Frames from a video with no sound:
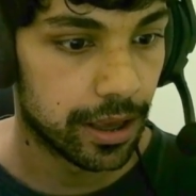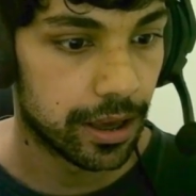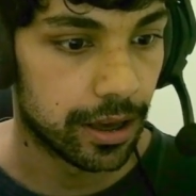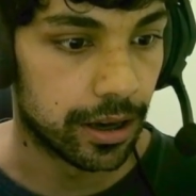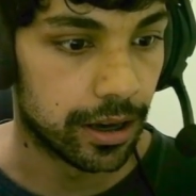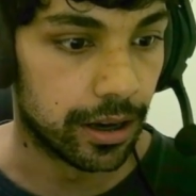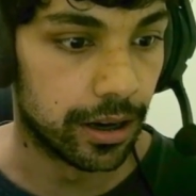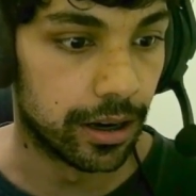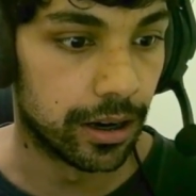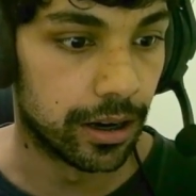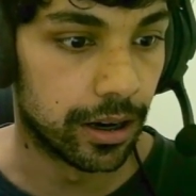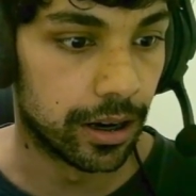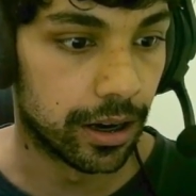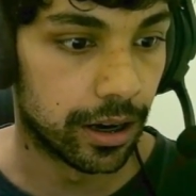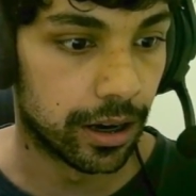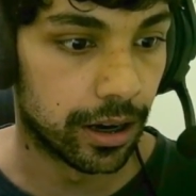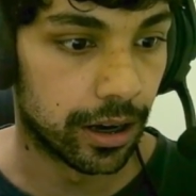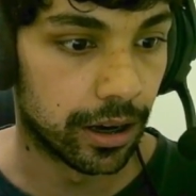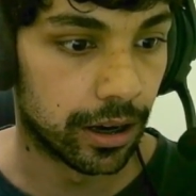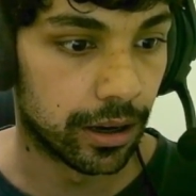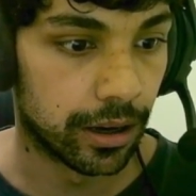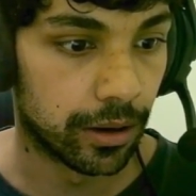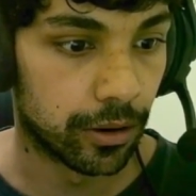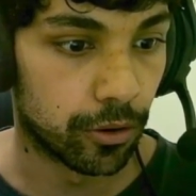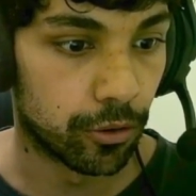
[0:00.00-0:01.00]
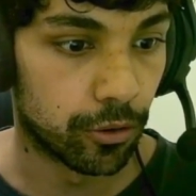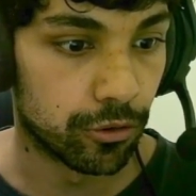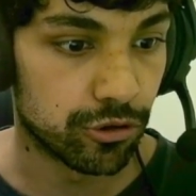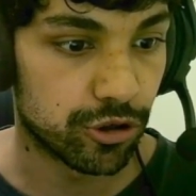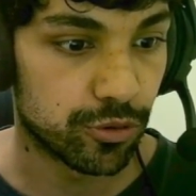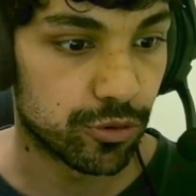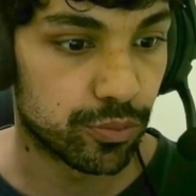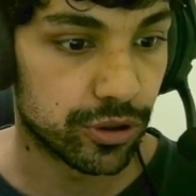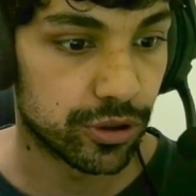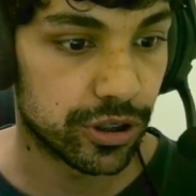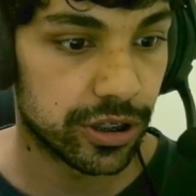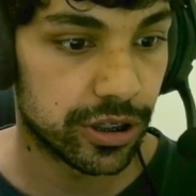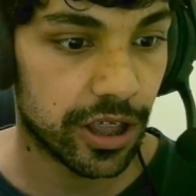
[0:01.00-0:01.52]
Uh, ah,
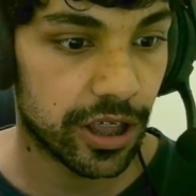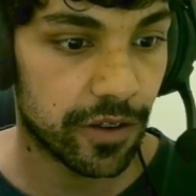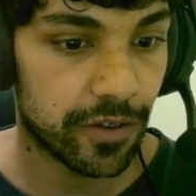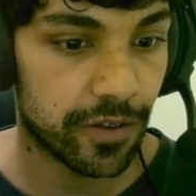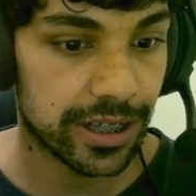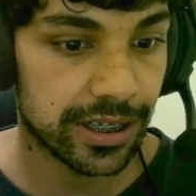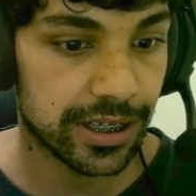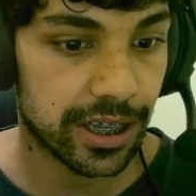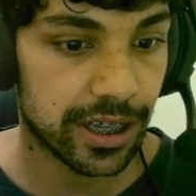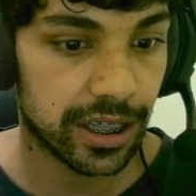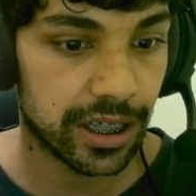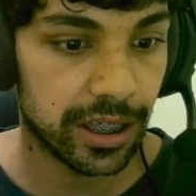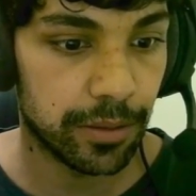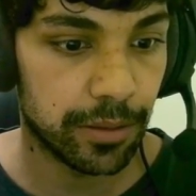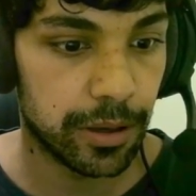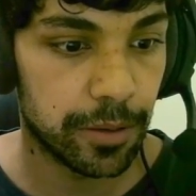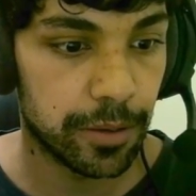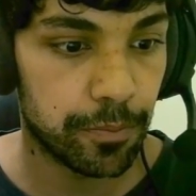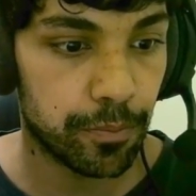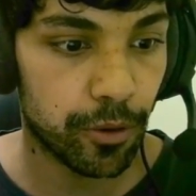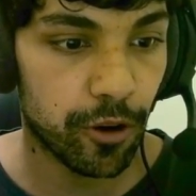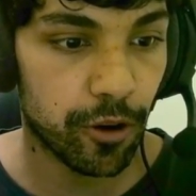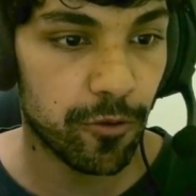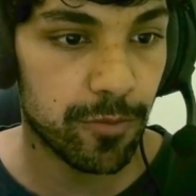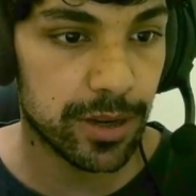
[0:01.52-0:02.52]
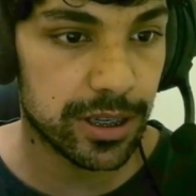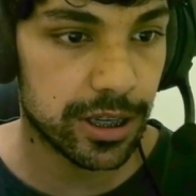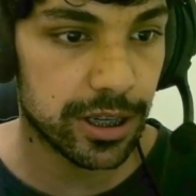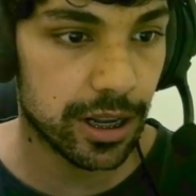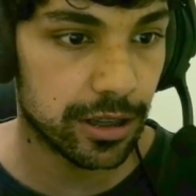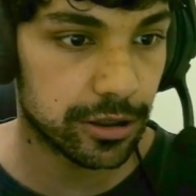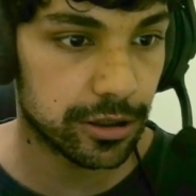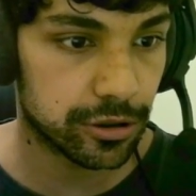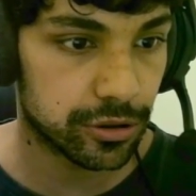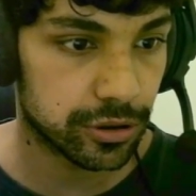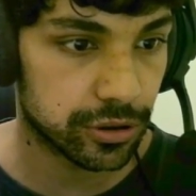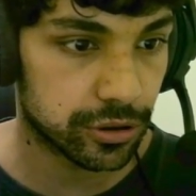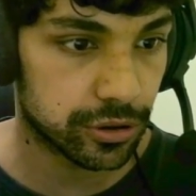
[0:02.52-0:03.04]
output tipo interface HDMI, provavelmente ele
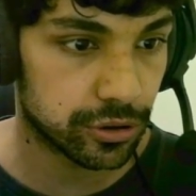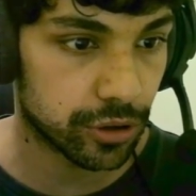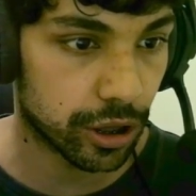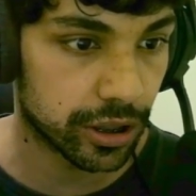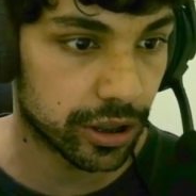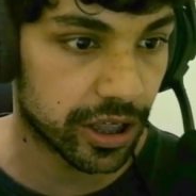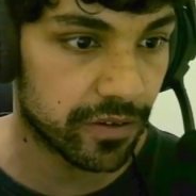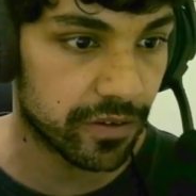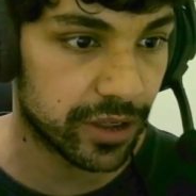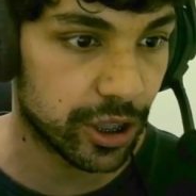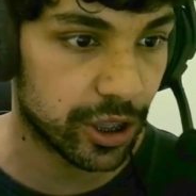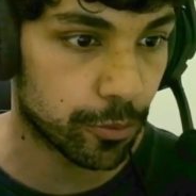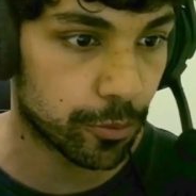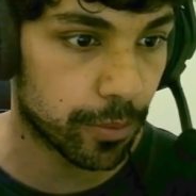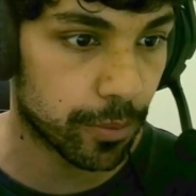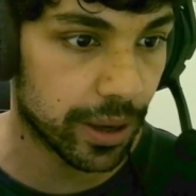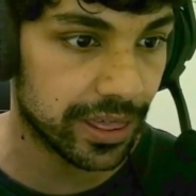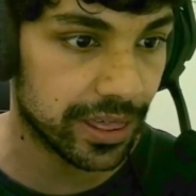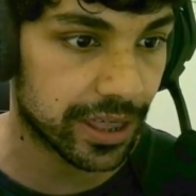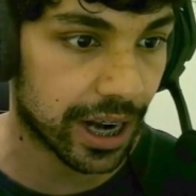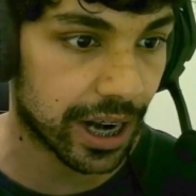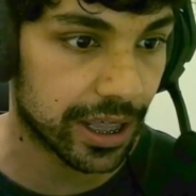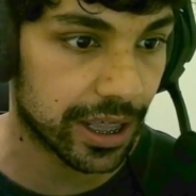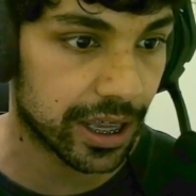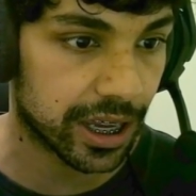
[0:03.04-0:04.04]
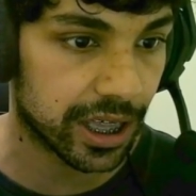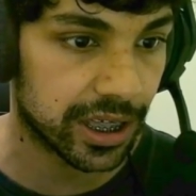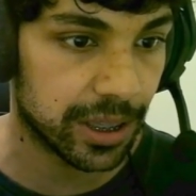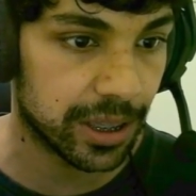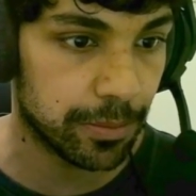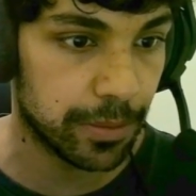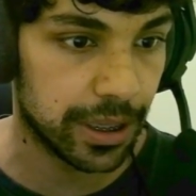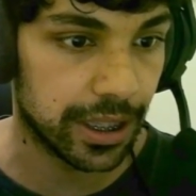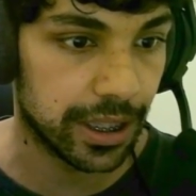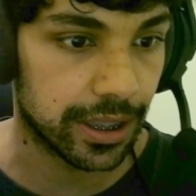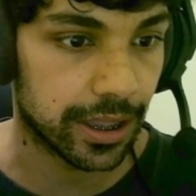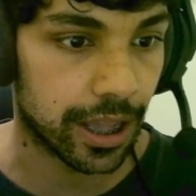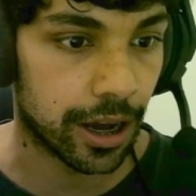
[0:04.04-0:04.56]
só deve ter uma entrada
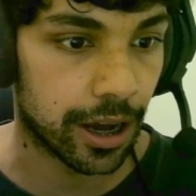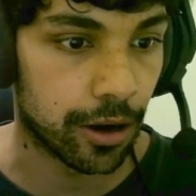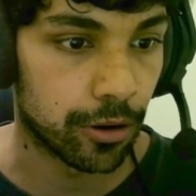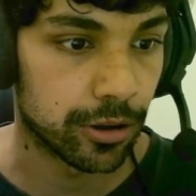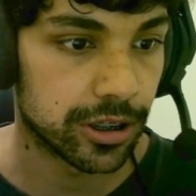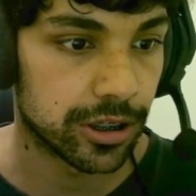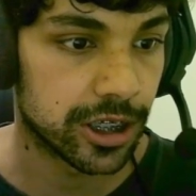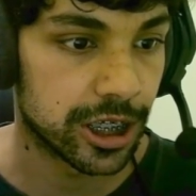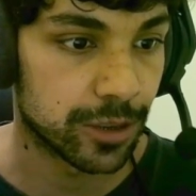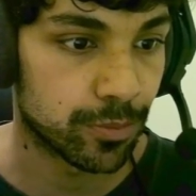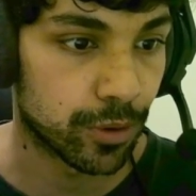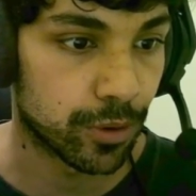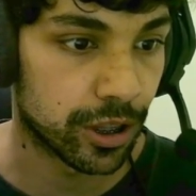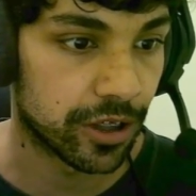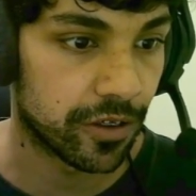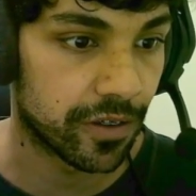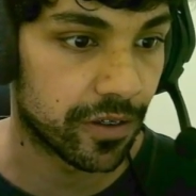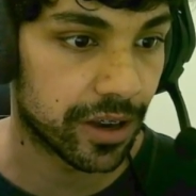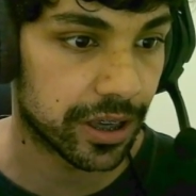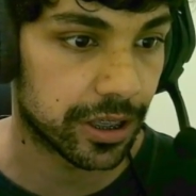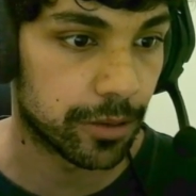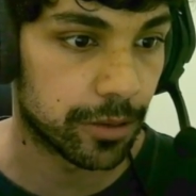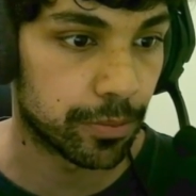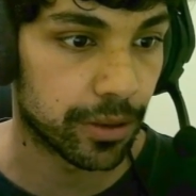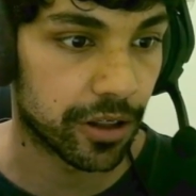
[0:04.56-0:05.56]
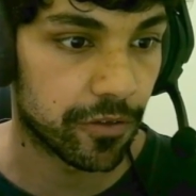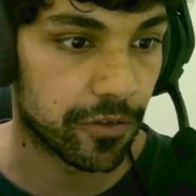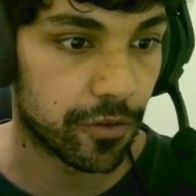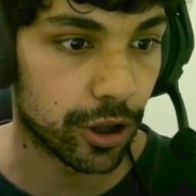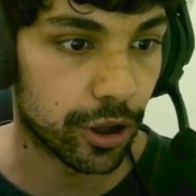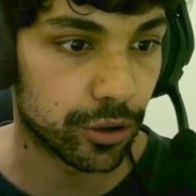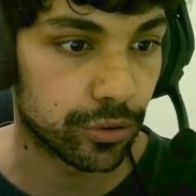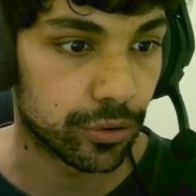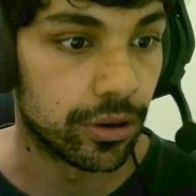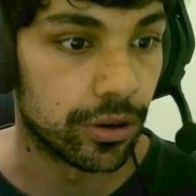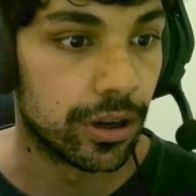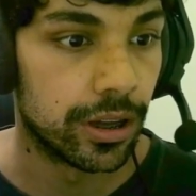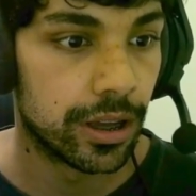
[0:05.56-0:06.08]
HDMI, tá? Vocês podem ver aqui pela
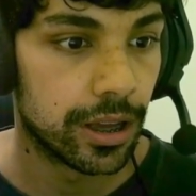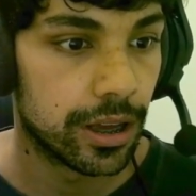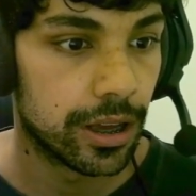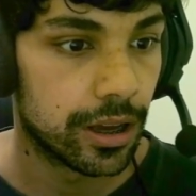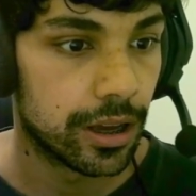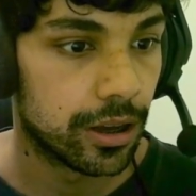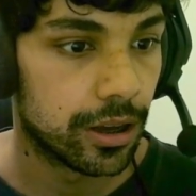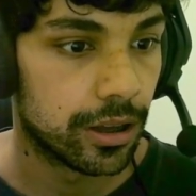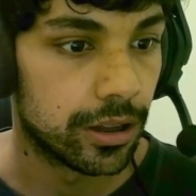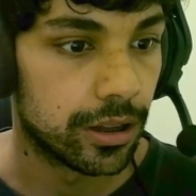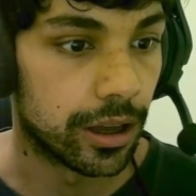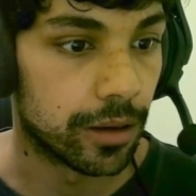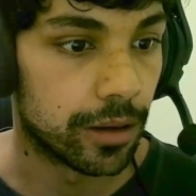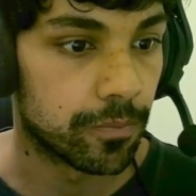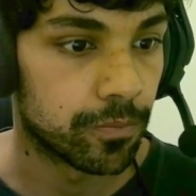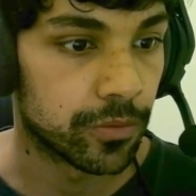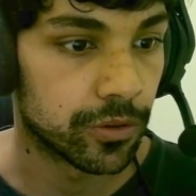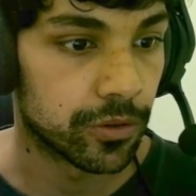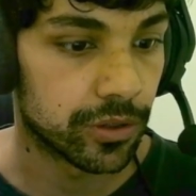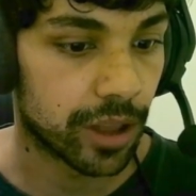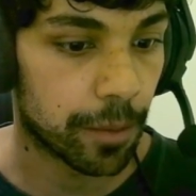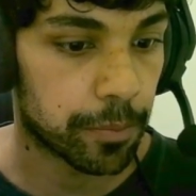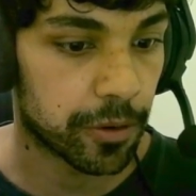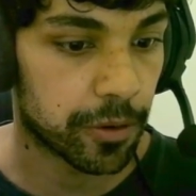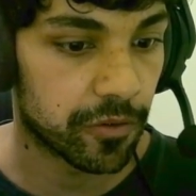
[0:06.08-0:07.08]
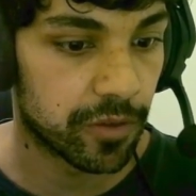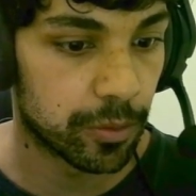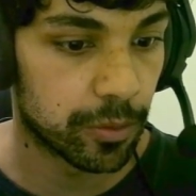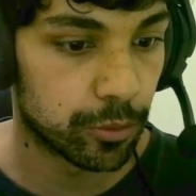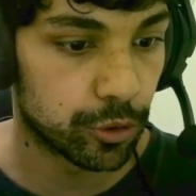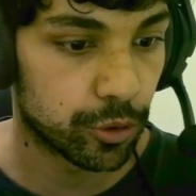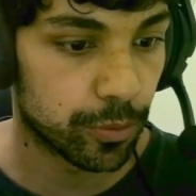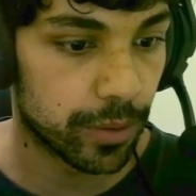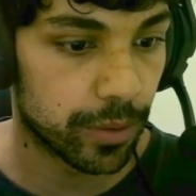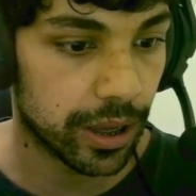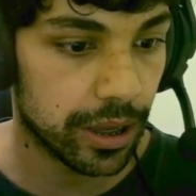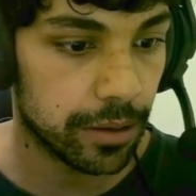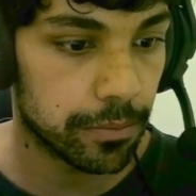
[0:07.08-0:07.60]
foto, né? Não dá pra ver
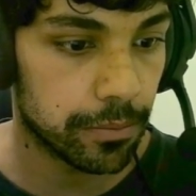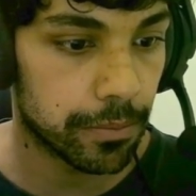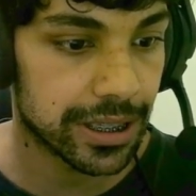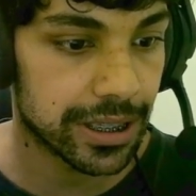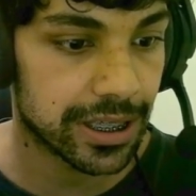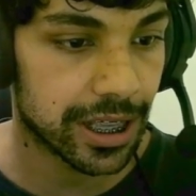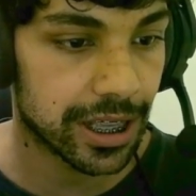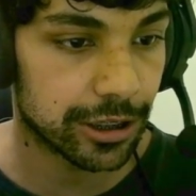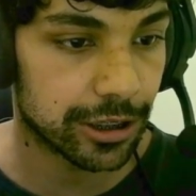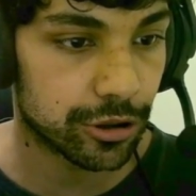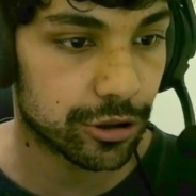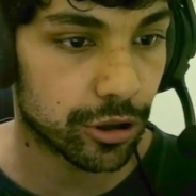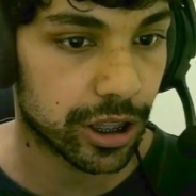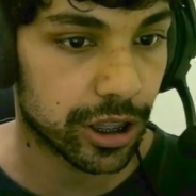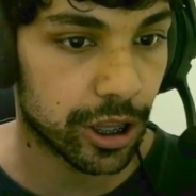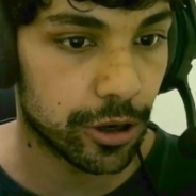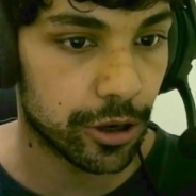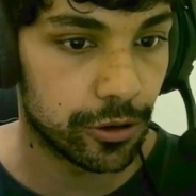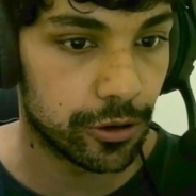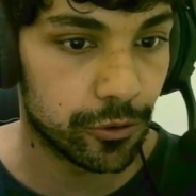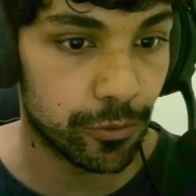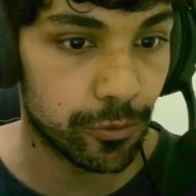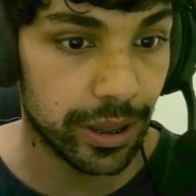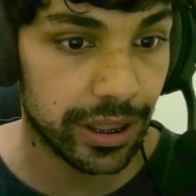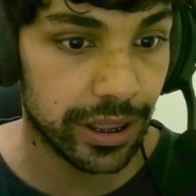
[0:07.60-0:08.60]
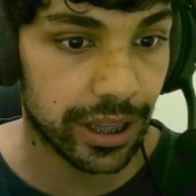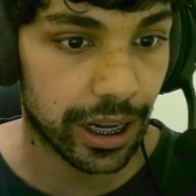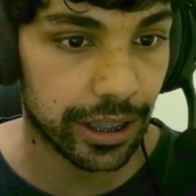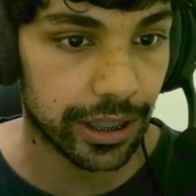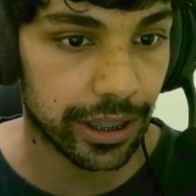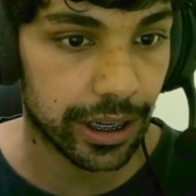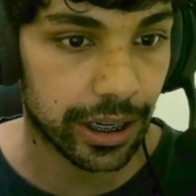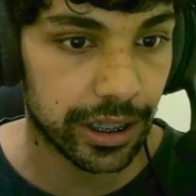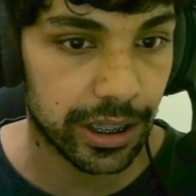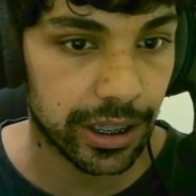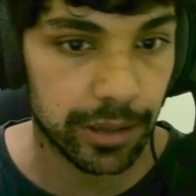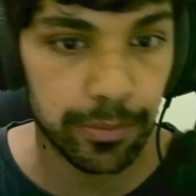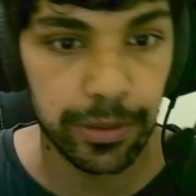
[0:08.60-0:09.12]
muito bem, mas ela só tem uma entrada
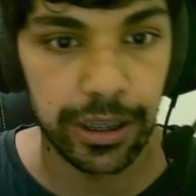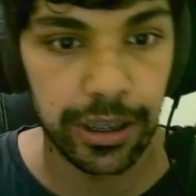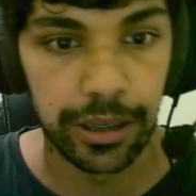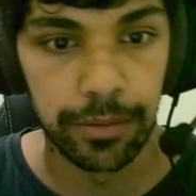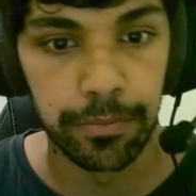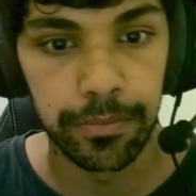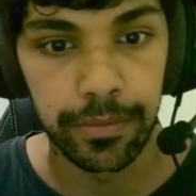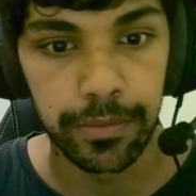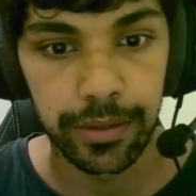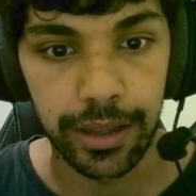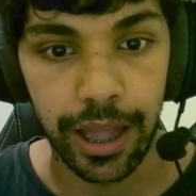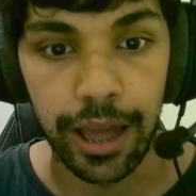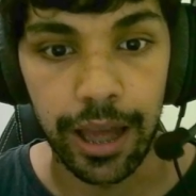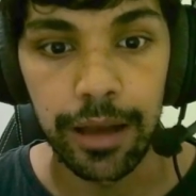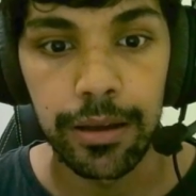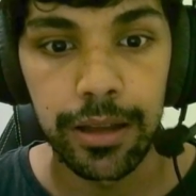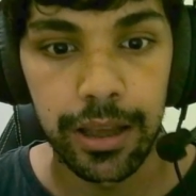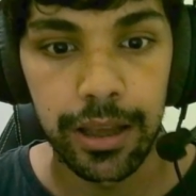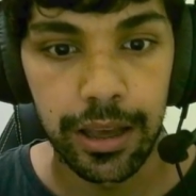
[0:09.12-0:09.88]
HDMI, tá?